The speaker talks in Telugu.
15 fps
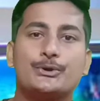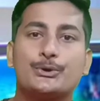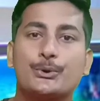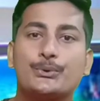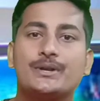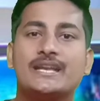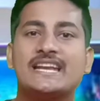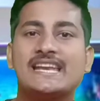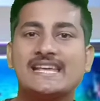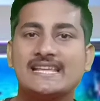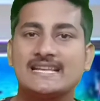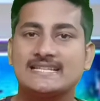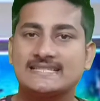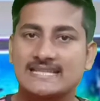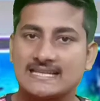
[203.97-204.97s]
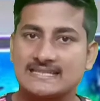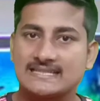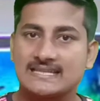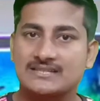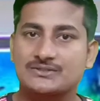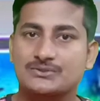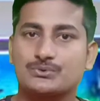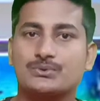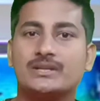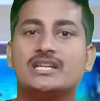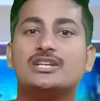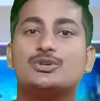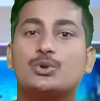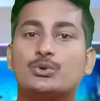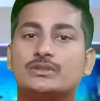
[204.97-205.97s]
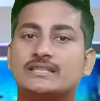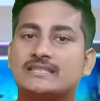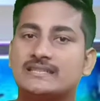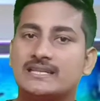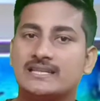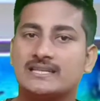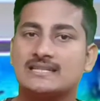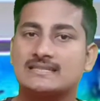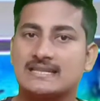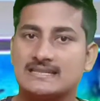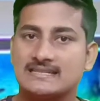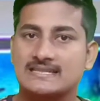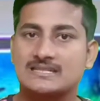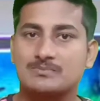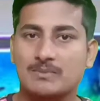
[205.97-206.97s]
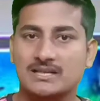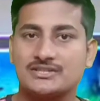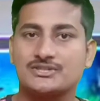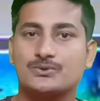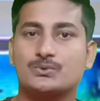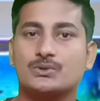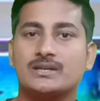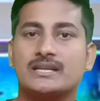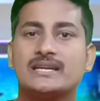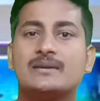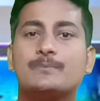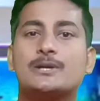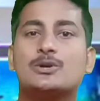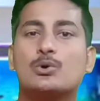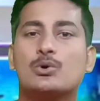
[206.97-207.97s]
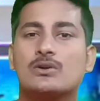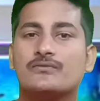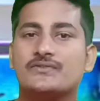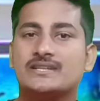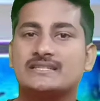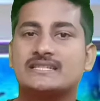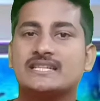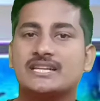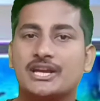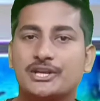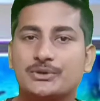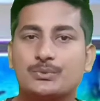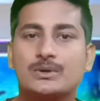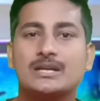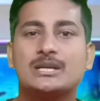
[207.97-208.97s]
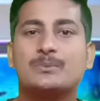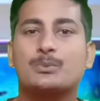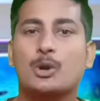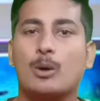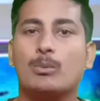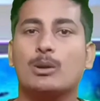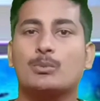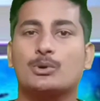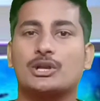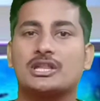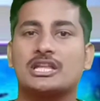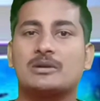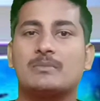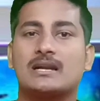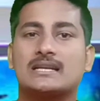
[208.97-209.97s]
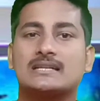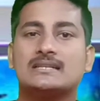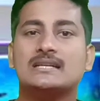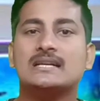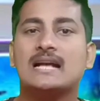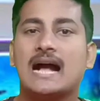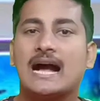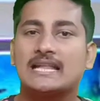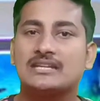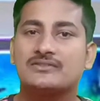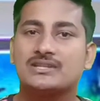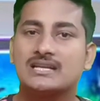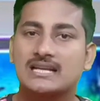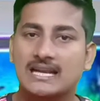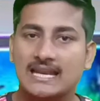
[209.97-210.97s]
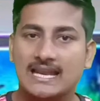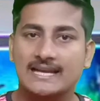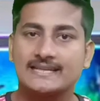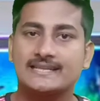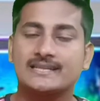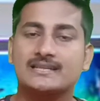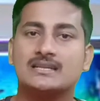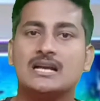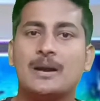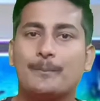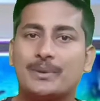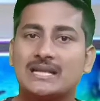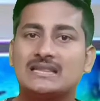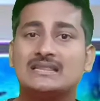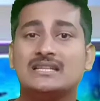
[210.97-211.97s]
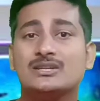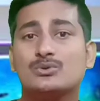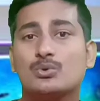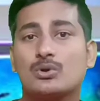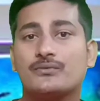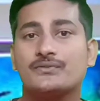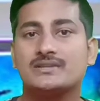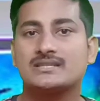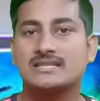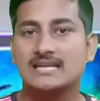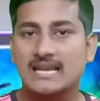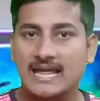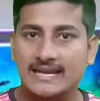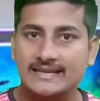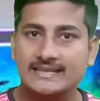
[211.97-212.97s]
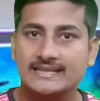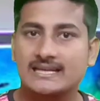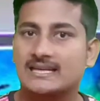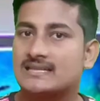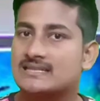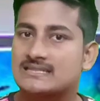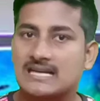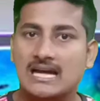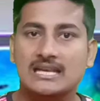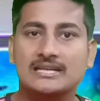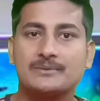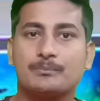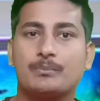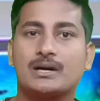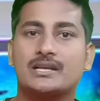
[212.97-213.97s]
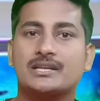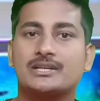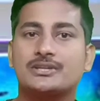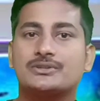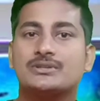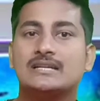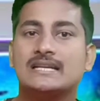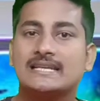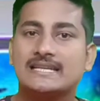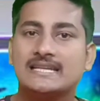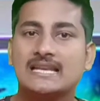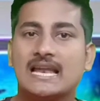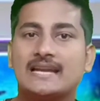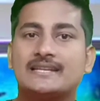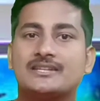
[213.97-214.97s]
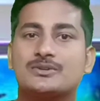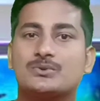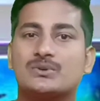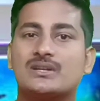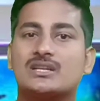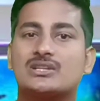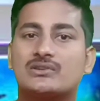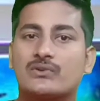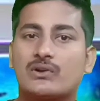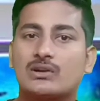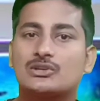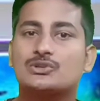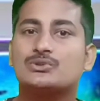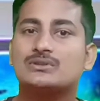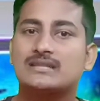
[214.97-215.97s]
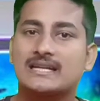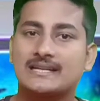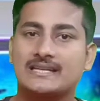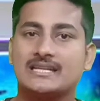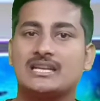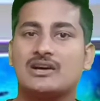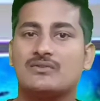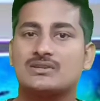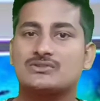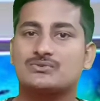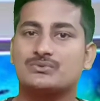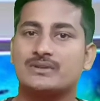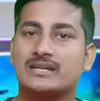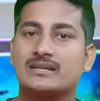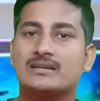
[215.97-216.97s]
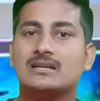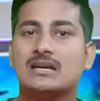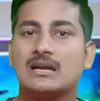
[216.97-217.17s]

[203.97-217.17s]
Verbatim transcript: ట్వంటీ డిగ్రీ సెల్సియస్ నుండి ట్వంటీ త్రీ డిగ్రీ సెల్సియస్ మధ్య ఉంటే మీ గోల్డ్ ఫిష్కి ఎటువంటి ప్రాబ్లం ఉండదన్నమాట అదేవిధంగా లైటింగ్ ప్రతి గోల్డ్ ఫిష్కి లైటింగ్ అనేది చాలా ఇంపార్టెంట్ ఈ లైటింగ్ కూడా ట్వెల్వ్ టు థర్టీన్ అవర్స్ ఉంటే